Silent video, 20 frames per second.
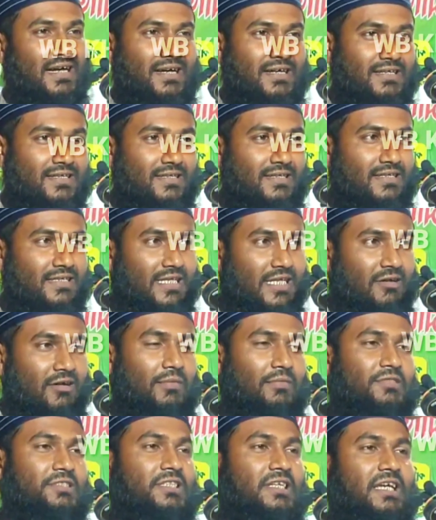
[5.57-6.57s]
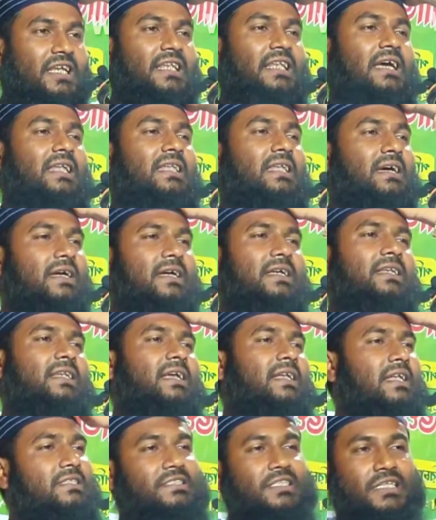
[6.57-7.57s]
হ্যাঁ কেউ বলছে ইল্লাল্লাহ
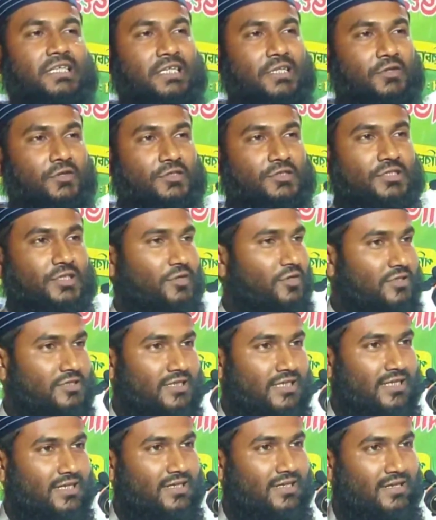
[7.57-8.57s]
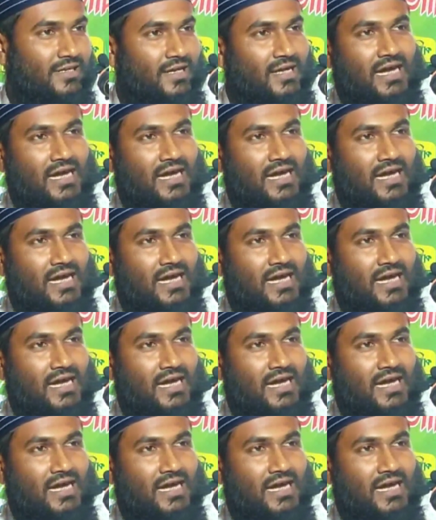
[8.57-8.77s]
ইল্লাল্লাহ জিকির করছে করছে না